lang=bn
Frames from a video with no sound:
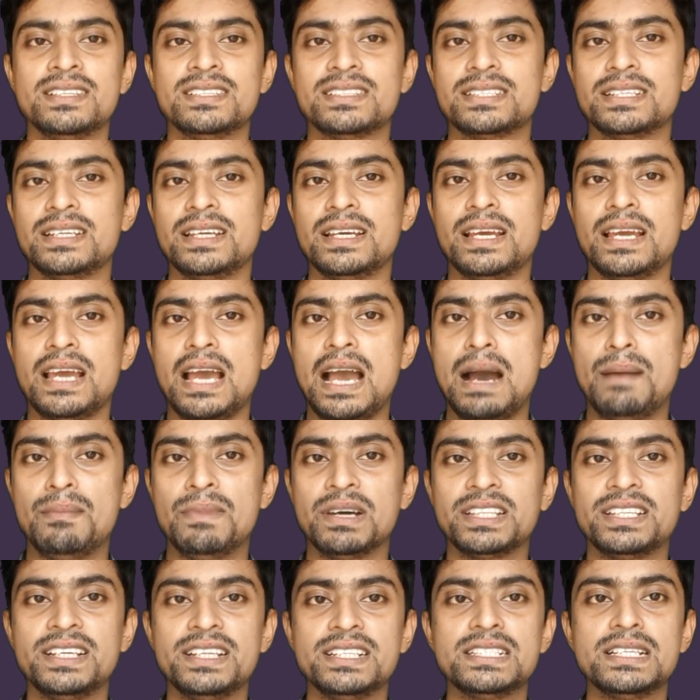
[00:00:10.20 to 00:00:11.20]
যে
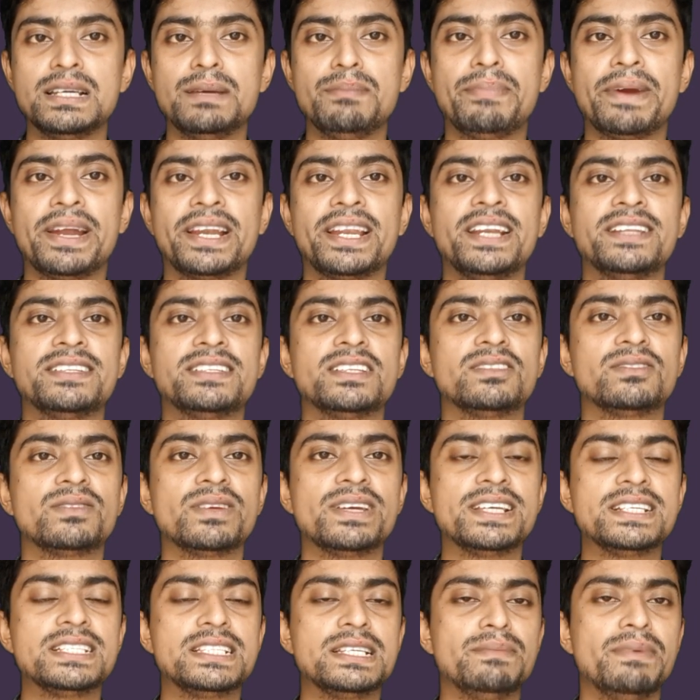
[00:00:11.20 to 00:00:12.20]
আমাদের যে ব্যাটারি চলতে
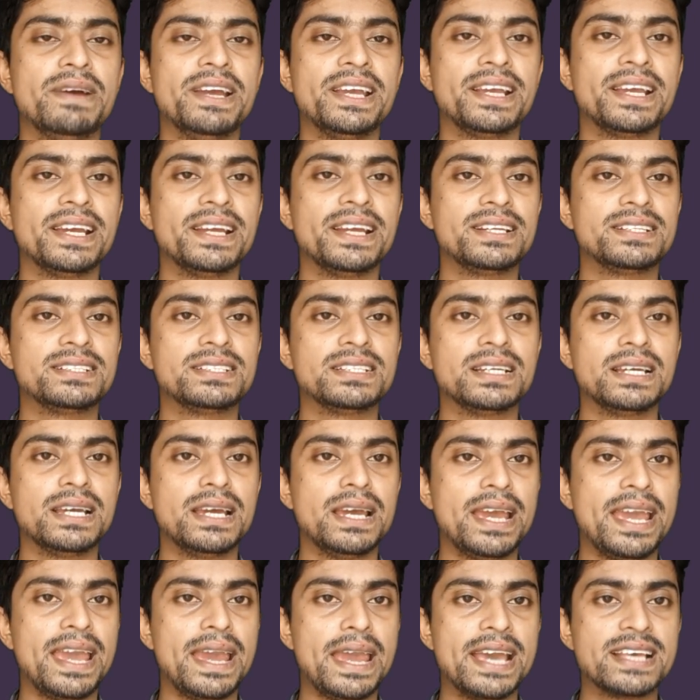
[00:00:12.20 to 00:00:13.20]
ইজি বাইকের যে
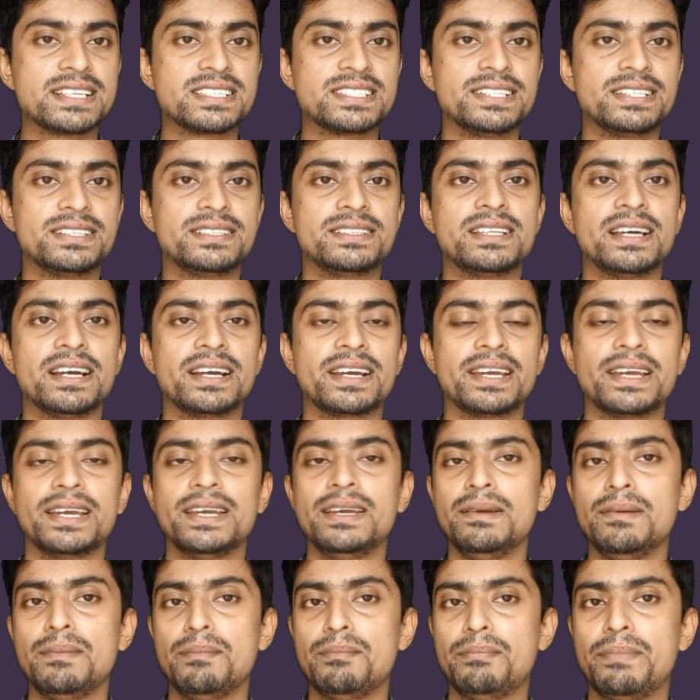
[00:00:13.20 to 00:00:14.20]
অ্যাসিড থাকে
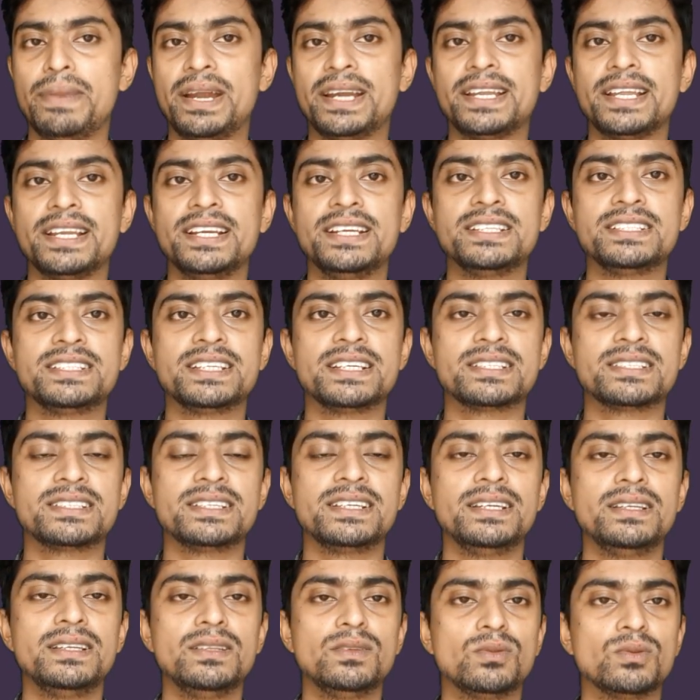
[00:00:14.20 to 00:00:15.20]
ব্যাটারির যে
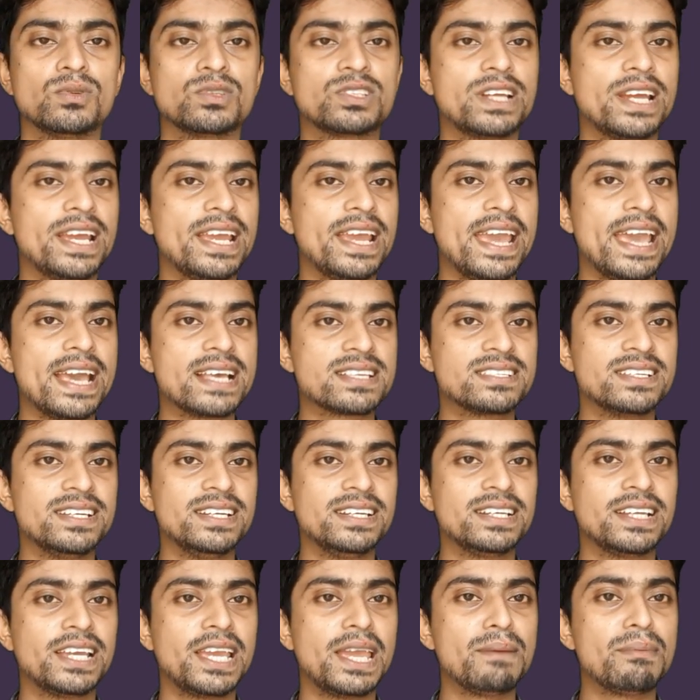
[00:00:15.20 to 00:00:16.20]
অ্যাসিড তো সেই
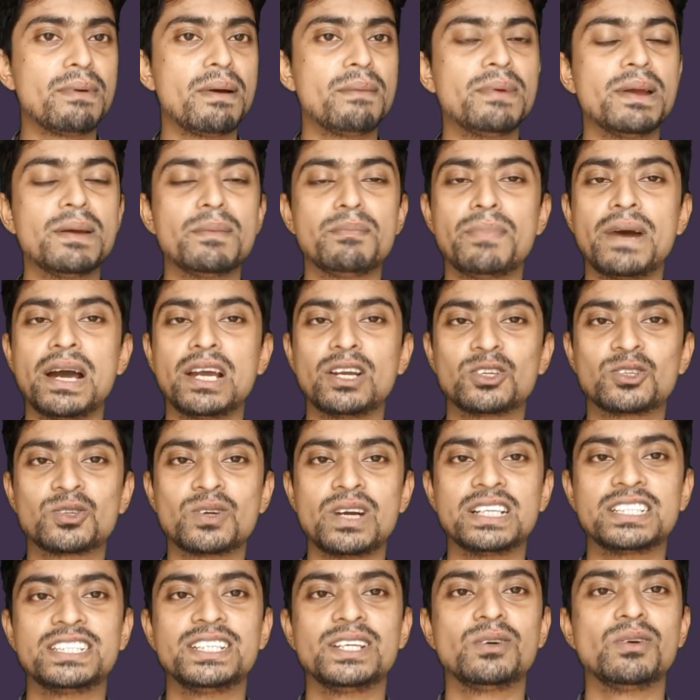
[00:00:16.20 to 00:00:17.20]
অ্যাসিড কিভাবে বারোশো
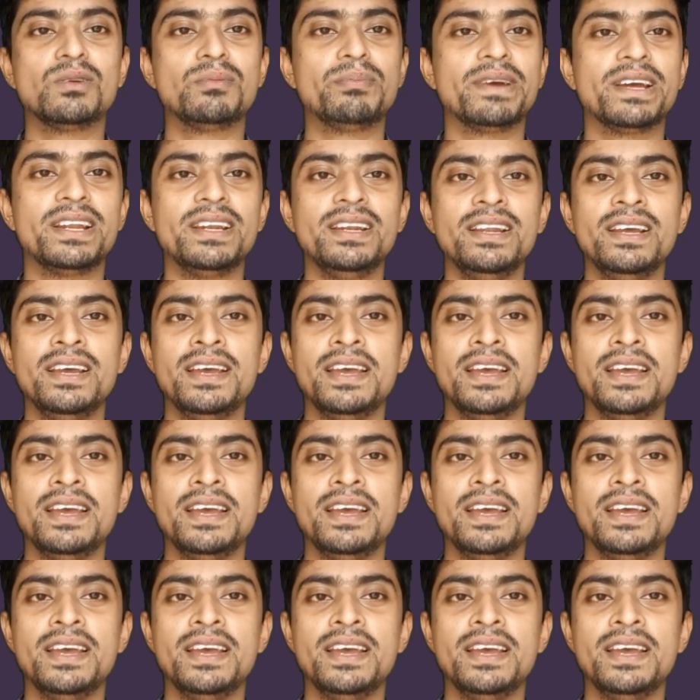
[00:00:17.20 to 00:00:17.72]
আশি করবেন